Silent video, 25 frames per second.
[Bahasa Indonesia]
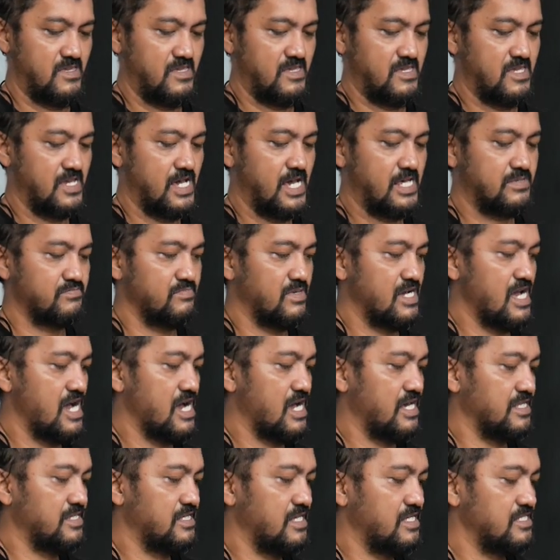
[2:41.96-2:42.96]
ingat
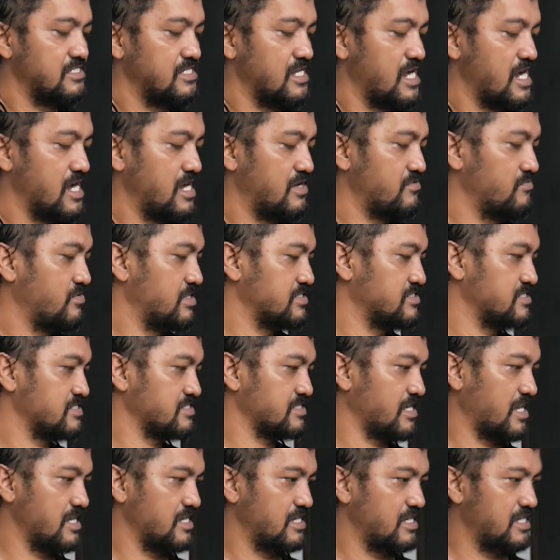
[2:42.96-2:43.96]
mengangkatnya jangan water
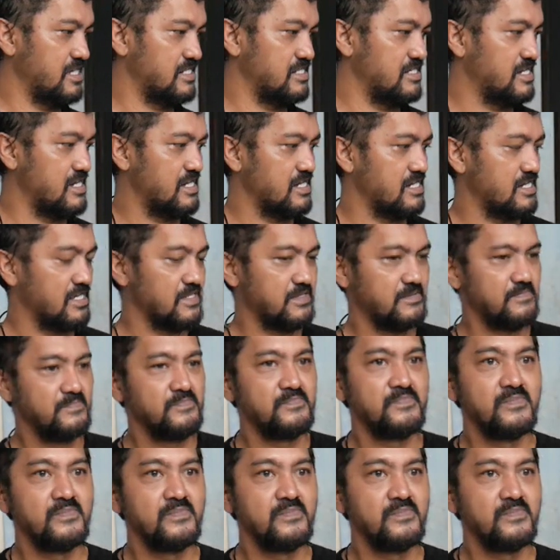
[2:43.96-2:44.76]
tanknya yang diangkat